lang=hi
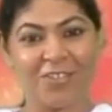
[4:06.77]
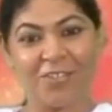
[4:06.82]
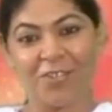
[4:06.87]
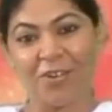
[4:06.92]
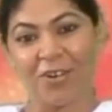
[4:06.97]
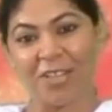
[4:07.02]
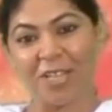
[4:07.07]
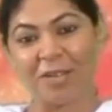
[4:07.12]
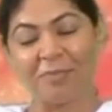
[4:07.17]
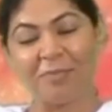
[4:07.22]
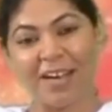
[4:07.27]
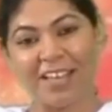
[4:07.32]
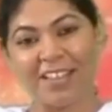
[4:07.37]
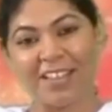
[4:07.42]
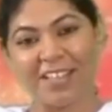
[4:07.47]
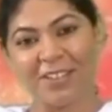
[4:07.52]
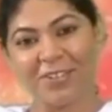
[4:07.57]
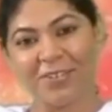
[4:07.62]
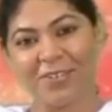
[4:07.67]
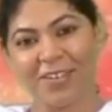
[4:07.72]

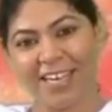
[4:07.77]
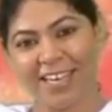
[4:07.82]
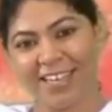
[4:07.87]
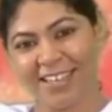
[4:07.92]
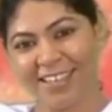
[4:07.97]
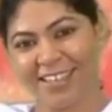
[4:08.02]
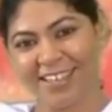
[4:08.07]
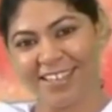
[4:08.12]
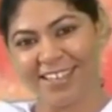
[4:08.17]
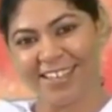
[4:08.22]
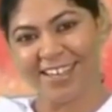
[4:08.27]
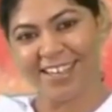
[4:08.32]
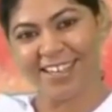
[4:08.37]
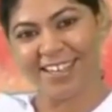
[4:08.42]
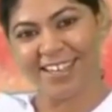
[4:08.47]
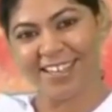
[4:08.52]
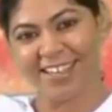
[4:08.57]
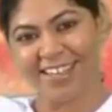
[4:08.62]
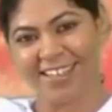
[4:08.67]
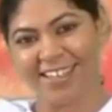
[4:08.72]
सौदेबाजी तो नहीं कर
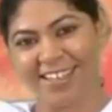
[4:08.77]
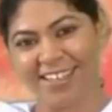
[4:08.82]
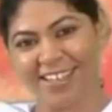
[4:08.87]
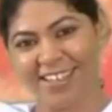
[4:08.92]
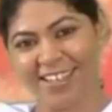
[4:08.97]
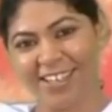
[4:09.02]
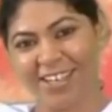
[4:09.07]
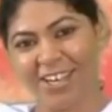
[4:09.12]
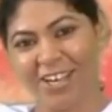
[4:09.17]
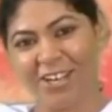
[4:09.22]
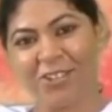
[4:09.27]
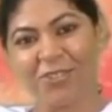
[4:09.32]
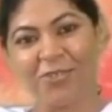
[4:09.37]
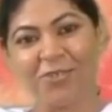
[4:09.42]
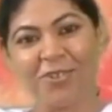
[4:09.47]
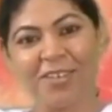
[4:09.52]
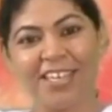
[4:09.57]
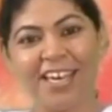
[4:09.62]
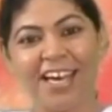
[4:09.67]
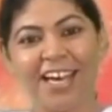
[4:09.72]
रहे तो
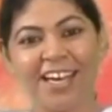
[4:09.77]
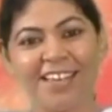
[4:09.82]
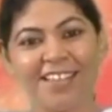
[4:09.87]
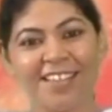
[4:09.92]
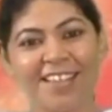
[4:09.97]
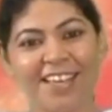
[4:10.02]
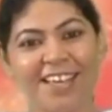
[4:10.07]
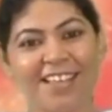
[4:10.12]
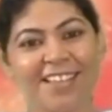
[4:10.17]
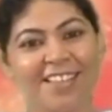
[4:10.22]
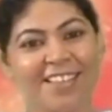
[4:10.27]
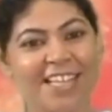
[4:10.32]
क्या इसे